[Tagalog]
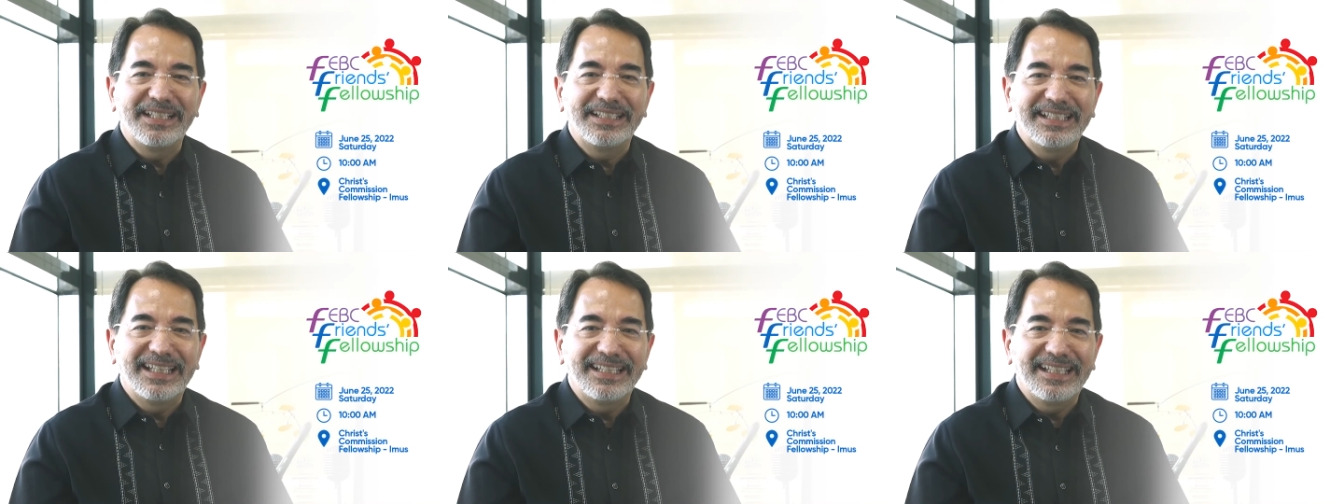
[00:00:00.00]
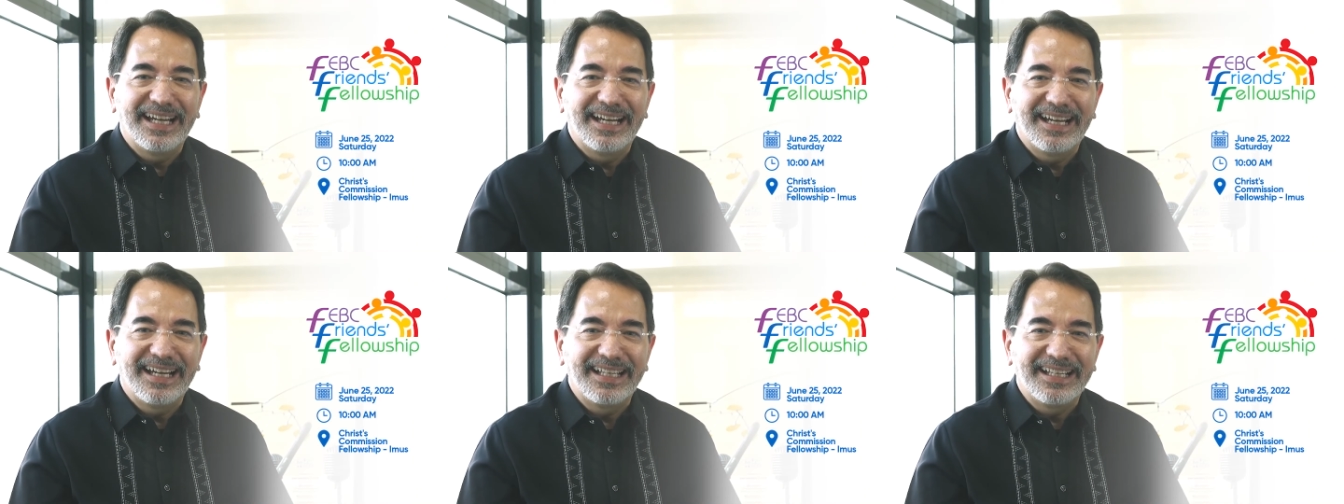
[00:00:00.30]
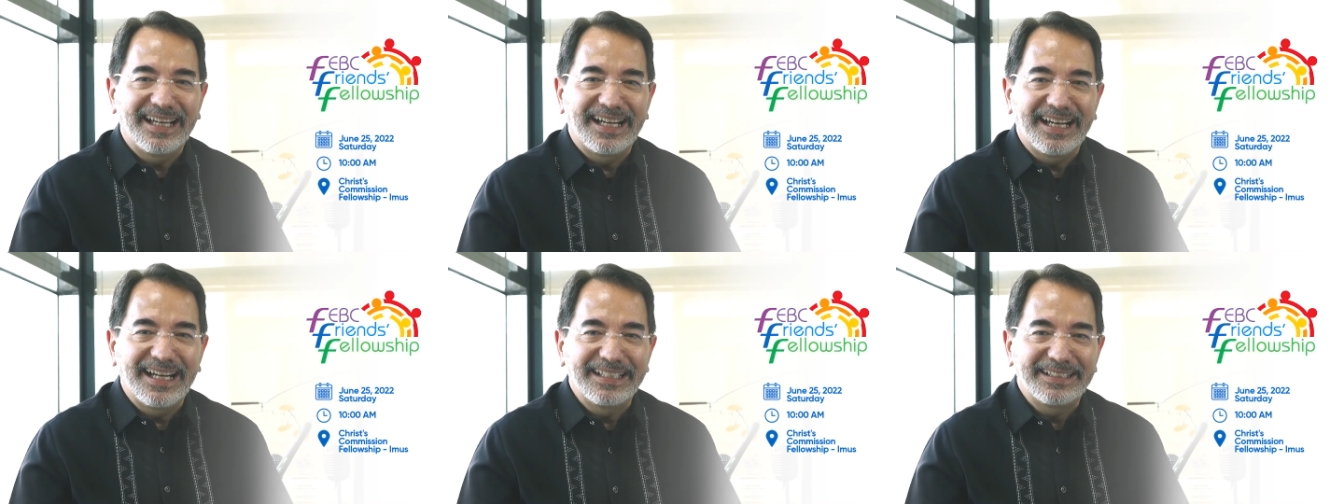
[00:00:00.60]
anyayahan
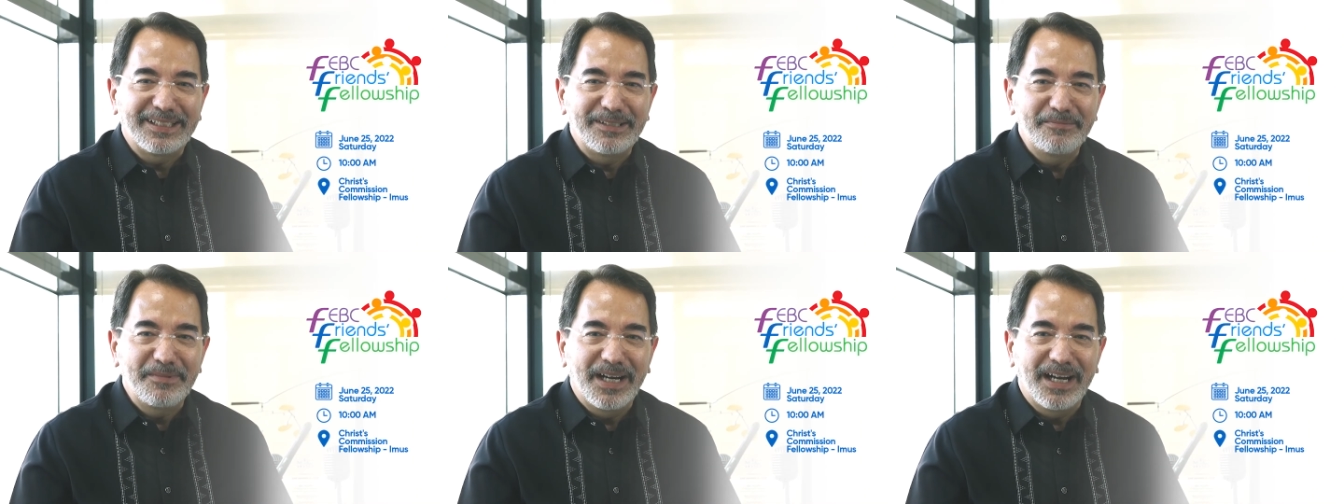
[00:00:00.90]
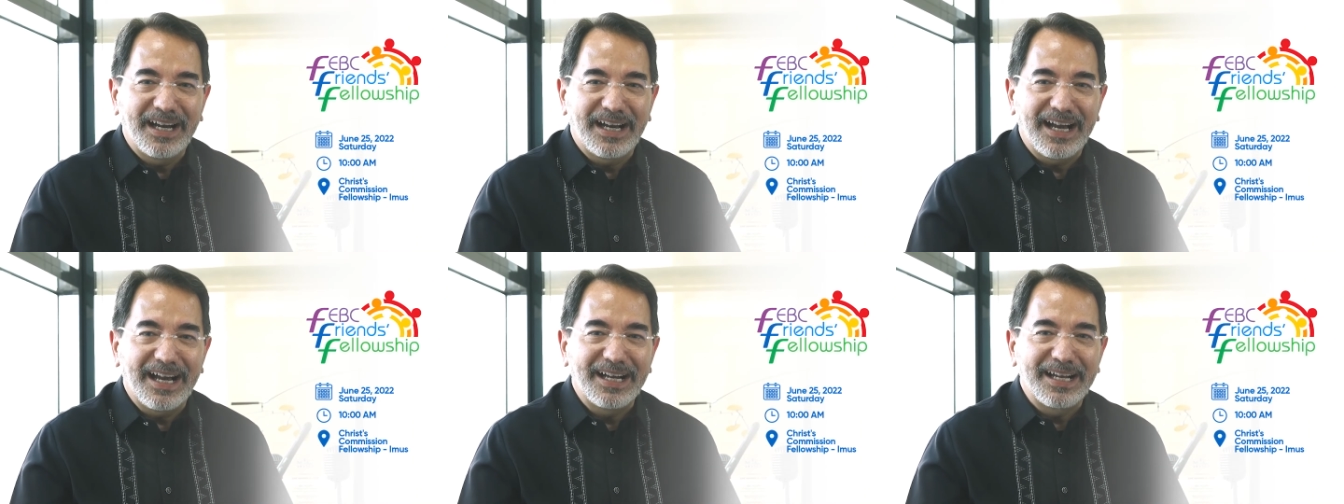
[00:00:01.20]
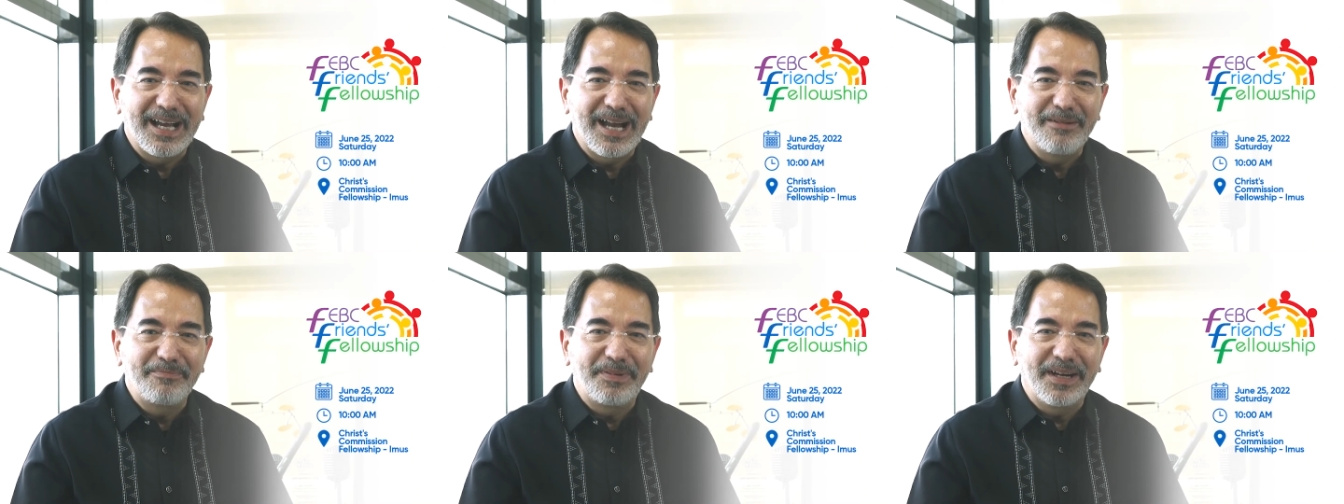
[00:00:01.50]
ang ating mga
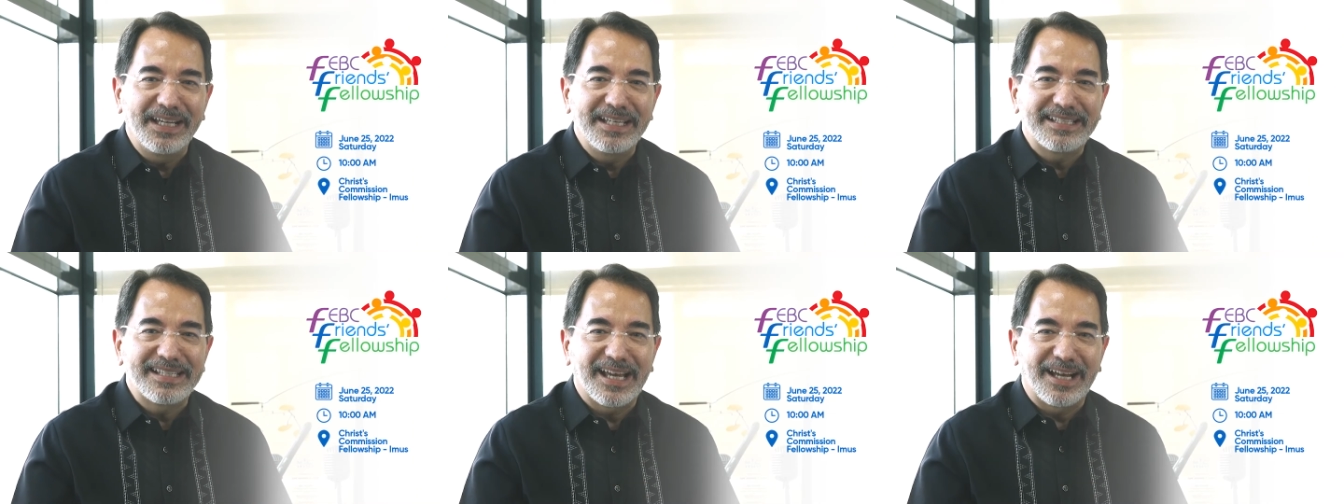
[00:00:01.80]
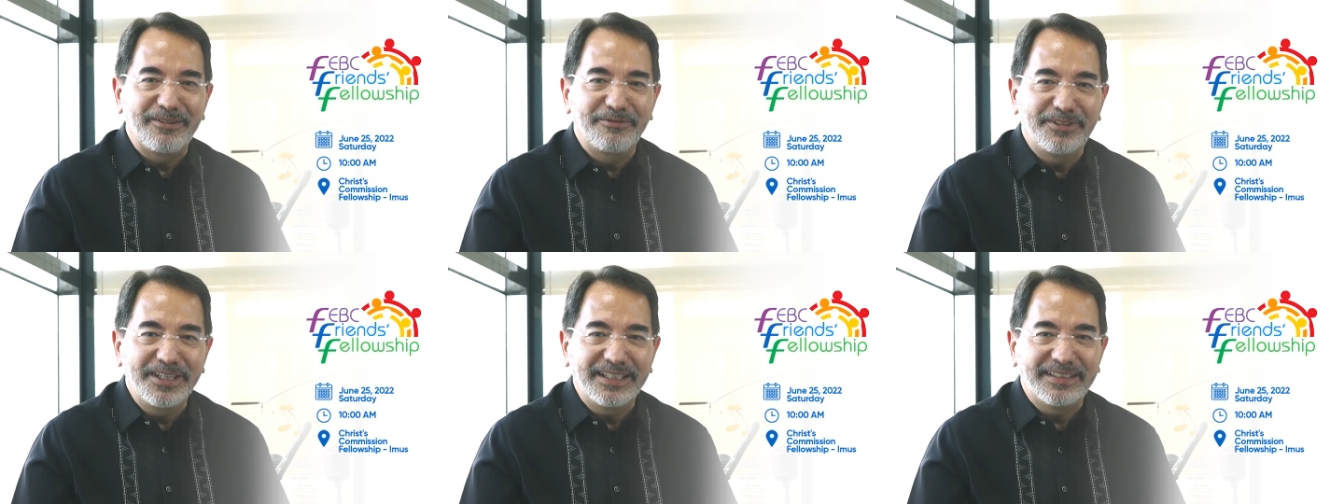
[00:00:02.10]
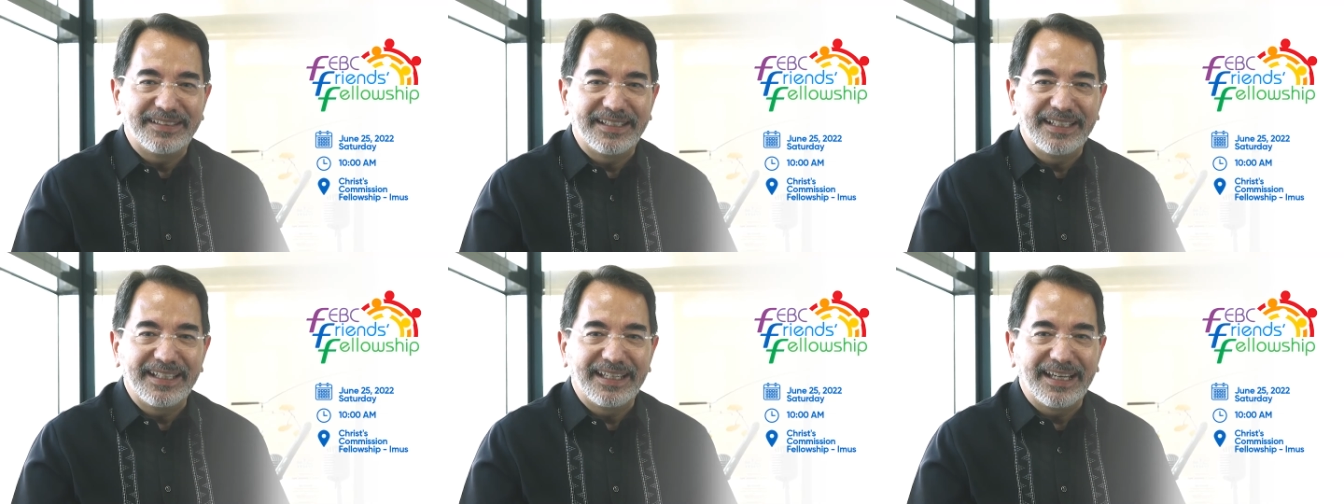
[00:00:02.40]
kaagapay sa
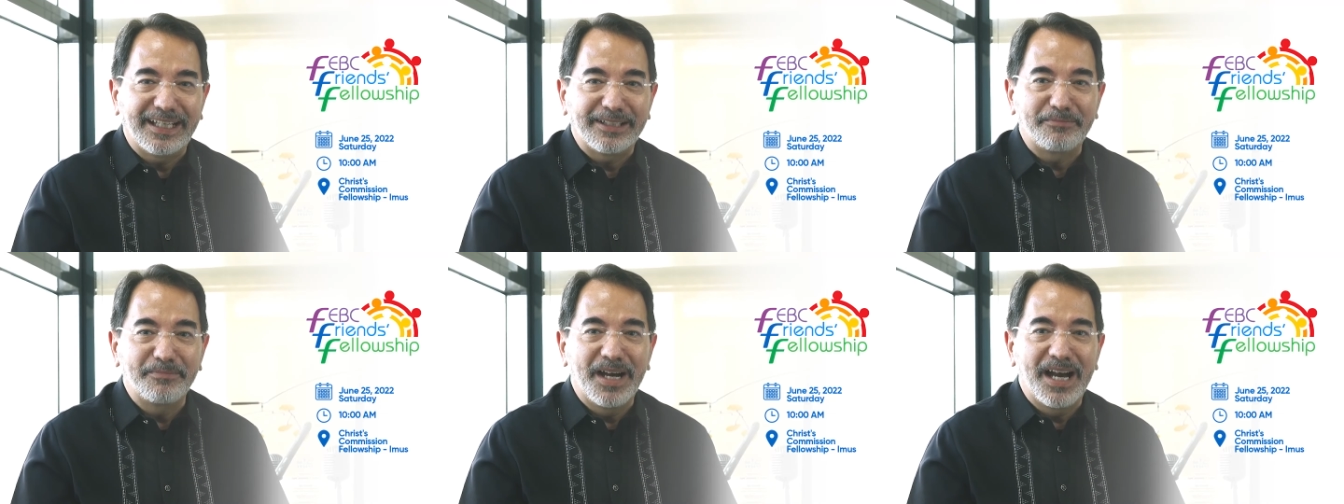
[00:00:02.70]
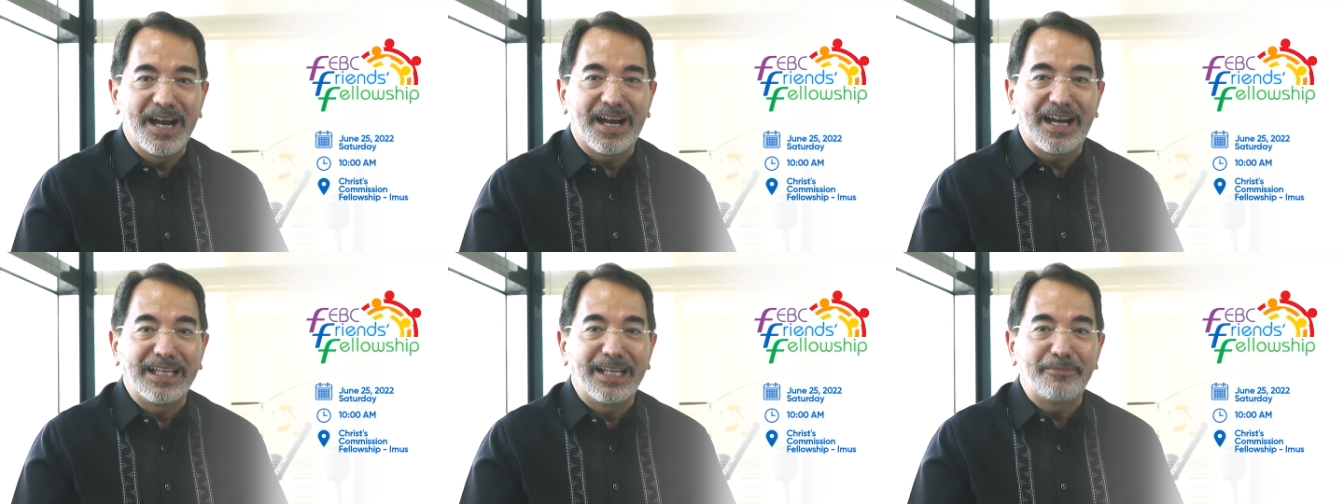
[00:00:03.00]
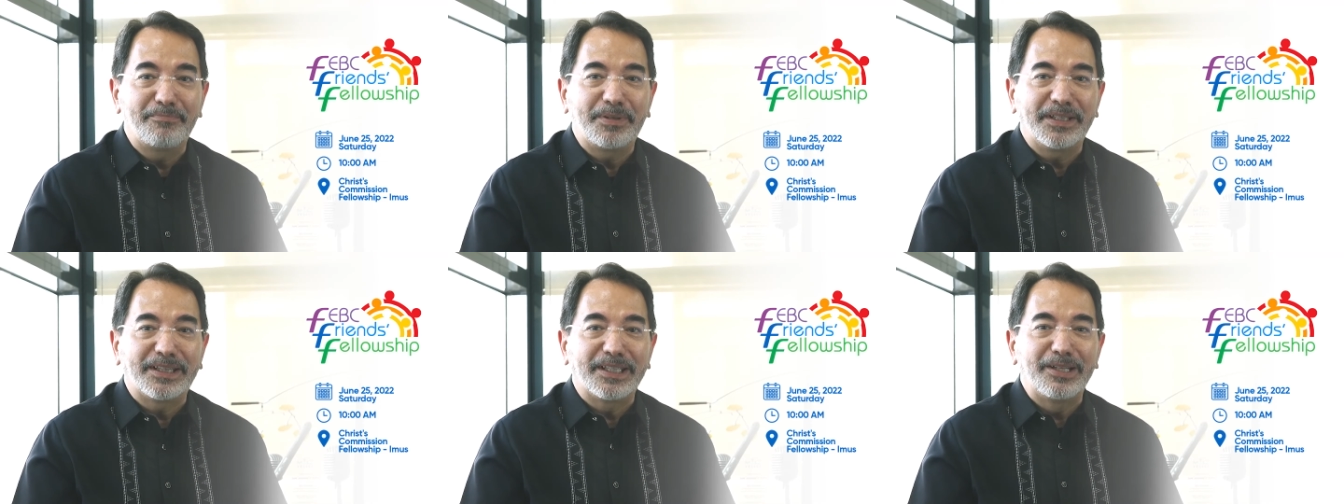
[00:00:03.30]
Cavite at mga
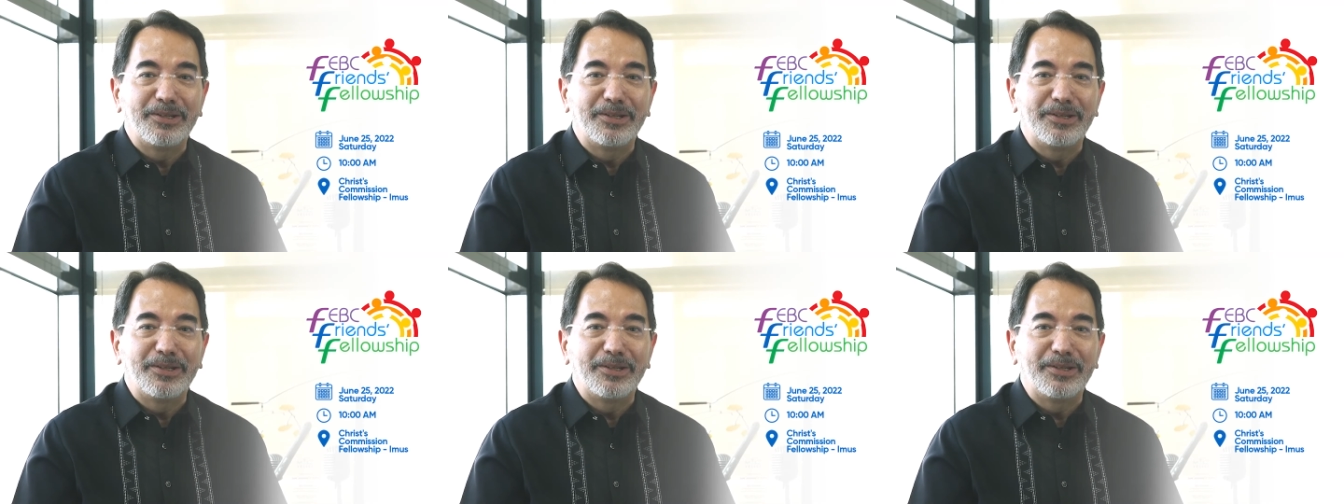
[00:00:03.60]
kalapit